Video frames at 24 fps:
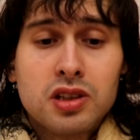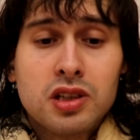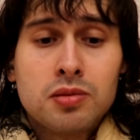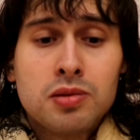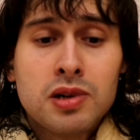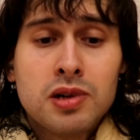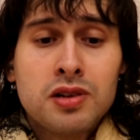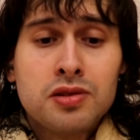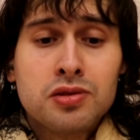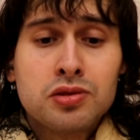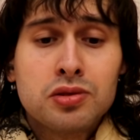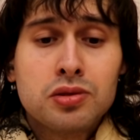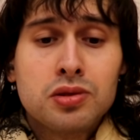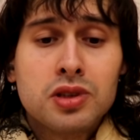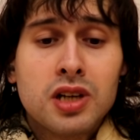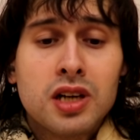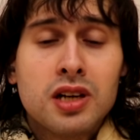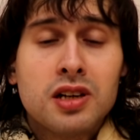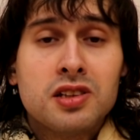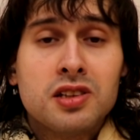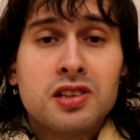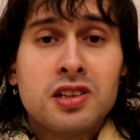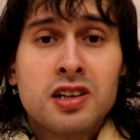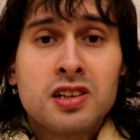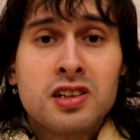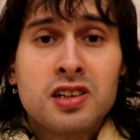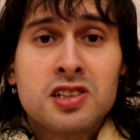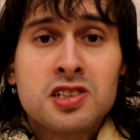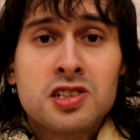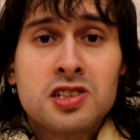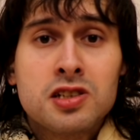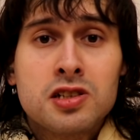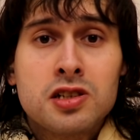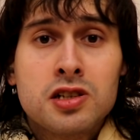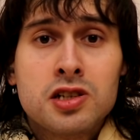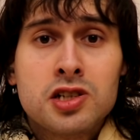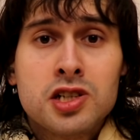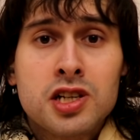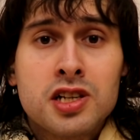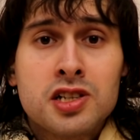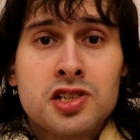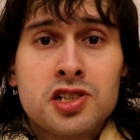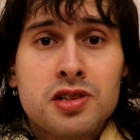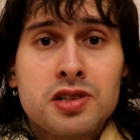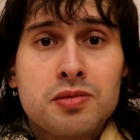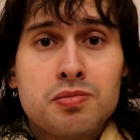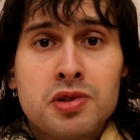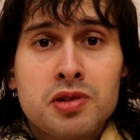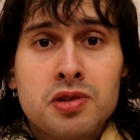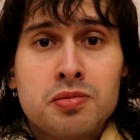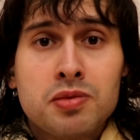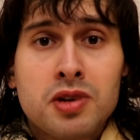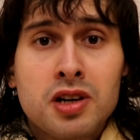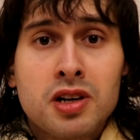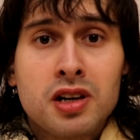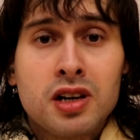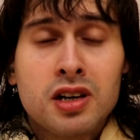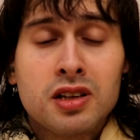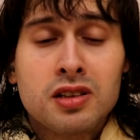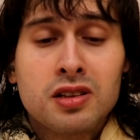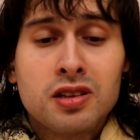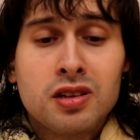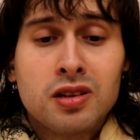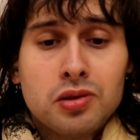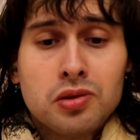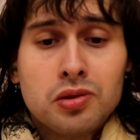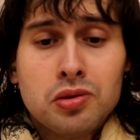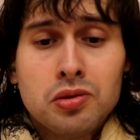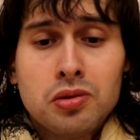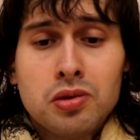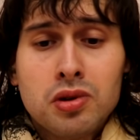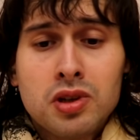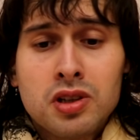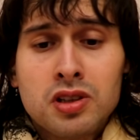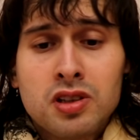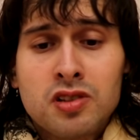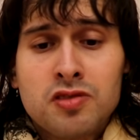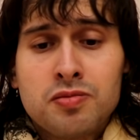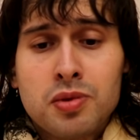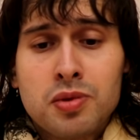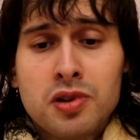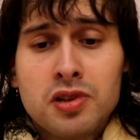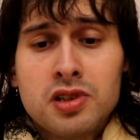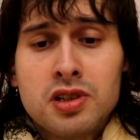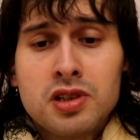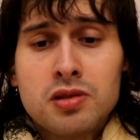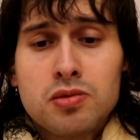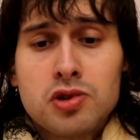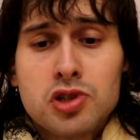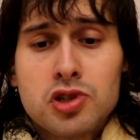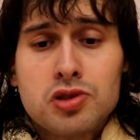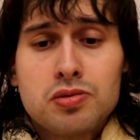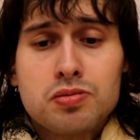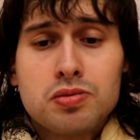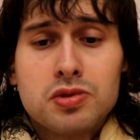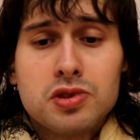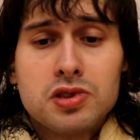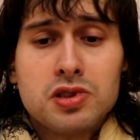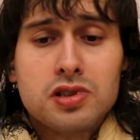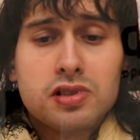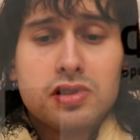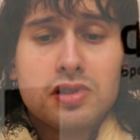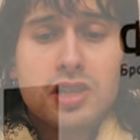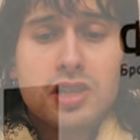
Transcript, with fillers: добавив туда наркосодержащий препарат. Но это вполне может быть